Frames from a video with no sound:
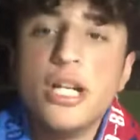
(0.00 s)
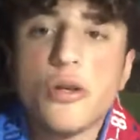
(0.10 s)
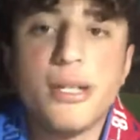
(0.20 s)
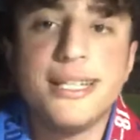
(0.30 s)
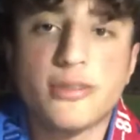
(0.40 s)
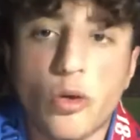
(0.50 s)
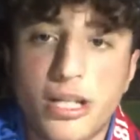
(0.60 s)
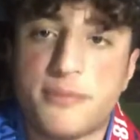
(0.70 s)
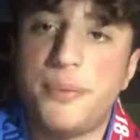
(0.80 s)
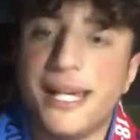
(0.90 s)
quindi sono
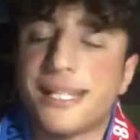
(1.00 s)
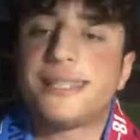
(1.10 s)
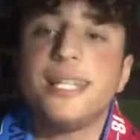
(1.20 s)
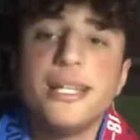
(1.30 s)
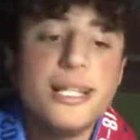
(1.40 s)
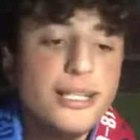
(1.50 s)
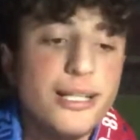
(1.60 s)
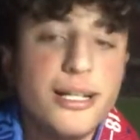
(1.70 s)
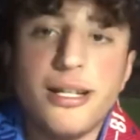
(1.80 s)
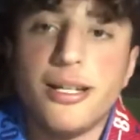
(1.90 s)
esperti,
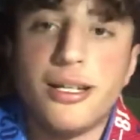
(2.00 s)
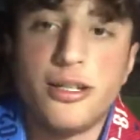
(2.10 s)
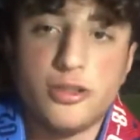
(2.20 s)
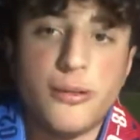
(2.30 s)
uh,